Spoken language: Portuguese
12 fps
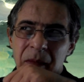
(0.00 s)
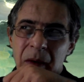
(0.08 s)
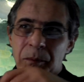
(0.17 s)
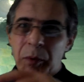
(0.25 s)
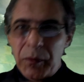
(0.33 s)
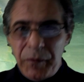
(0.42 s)

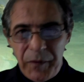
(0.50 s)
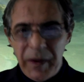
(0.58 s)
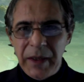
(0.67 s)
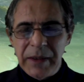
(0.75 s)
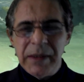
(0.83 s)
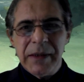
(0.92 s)
por
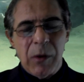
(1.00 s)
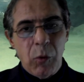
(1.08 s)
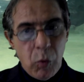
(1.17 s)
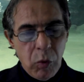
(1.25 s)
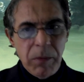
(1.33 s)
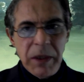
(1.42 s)
vezes
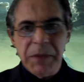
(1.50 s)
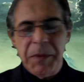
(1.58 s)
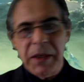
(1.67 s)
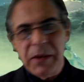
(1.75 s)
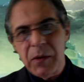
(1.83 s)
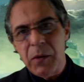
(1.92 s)
algumas
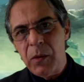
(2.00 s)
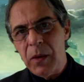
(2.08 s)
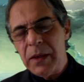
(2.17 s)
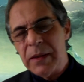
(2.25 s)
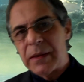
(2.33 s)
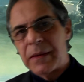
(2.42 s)

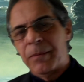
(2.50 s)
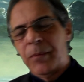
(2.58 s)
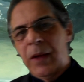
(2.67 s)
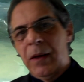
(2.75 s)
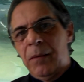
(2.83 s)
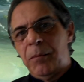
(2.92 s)
pessoas
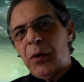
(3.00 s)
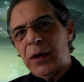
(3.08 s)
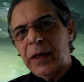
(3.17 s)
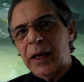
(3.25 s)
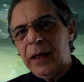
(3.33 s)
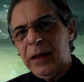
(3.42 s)

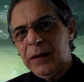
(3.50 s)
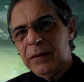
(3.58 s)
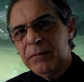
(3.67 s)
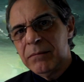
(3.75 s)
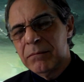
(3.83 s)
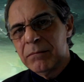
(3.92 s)
podem
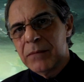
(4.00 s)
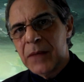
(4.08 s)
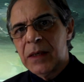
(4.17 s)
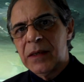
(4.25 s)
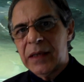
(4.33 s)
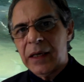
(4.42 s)

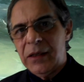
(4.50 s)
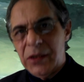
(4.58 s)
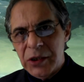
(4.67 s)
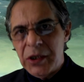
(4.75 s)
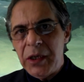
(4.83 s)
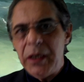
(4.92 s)

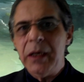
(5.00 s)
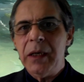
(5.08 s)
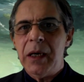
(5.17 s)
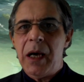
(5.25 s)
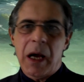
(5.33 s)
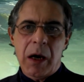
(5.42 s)
sentir
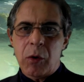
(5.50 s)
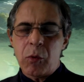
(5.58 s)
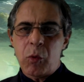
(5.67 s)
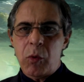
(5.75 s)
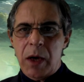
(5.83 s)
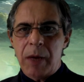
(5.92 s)

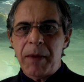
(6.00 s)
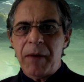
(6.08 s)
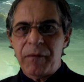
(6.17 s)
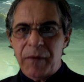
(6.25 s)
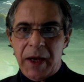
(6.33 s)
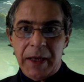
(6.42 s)
algo
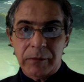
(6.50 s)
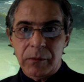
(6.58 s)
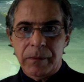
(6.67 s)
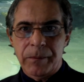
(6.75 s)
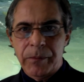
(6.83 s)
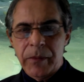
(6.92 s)
abafado,
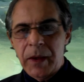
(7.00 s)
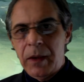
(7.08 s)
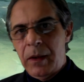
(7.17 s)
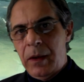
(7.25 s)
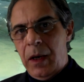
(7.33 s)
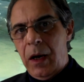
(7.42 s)

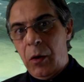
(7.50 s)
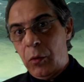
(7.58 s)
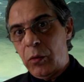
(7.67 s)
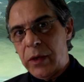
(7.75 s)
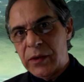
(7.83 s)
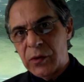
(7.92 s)

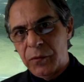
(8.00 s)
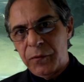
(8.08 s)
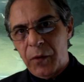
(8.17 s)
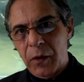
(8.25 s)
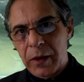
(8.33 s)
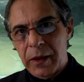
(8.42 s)
algo que
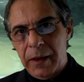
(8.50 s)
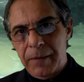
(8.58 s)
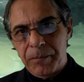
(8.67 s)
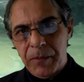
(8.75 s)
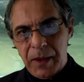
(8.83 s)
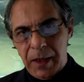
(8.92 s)
sufoque
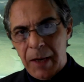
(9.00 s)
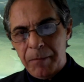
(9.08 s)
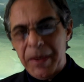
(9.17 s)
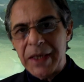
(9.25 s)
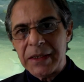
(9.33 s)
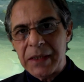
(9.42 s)

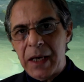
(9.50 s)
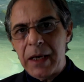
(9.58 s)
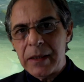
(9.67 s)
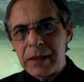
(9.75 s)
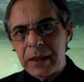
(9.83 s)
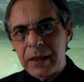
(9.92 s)
apesar
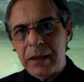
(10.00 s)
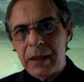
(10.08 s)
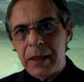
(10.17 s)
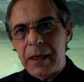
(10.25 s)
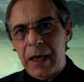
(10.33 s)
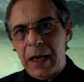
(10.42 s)
de
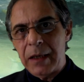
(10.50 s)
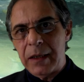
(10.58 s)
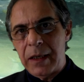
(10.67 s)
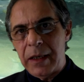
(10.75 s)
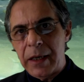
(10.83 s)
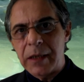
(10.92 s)
que a
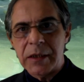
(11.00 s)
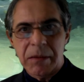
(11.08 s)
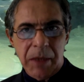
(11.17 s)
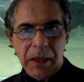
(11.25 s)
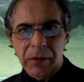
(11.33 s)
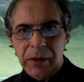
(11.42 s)
grande
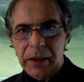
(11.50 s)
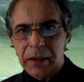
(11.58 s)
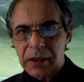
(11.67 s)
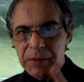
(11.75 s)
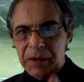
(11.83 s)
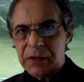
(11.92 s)
maioria
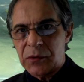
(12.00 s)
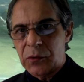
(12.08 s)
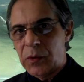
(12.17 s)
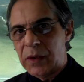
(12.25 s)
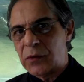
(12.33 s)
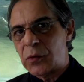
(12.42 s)
das
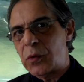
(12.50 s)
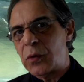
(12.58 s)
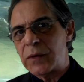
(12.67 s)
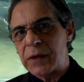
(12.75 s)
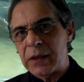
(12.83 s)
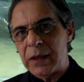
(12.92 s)
pessoas o
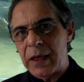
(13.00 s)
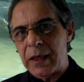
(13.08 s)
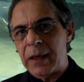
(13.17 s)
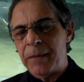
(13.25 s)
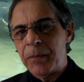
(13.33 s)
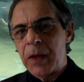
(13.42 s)

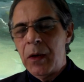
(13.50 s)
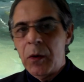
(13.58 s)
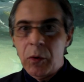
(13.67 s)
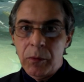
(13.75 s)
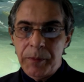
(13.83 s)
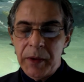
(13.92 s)
considera
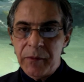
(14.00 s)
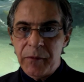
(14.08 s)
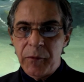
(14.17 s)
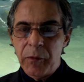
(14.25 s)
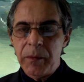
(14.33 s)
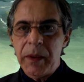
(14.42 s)
um
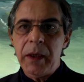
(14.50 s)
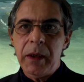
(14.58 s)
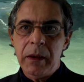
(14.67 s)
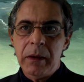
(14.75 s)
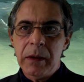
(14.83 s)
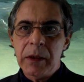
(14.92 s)
perfume
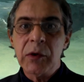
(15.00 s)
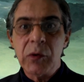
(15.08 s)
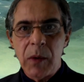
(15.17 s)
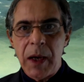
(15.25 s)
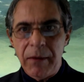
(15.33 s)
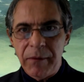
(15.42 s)

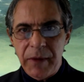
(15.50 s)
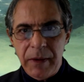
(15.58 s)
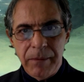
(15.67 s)
suave.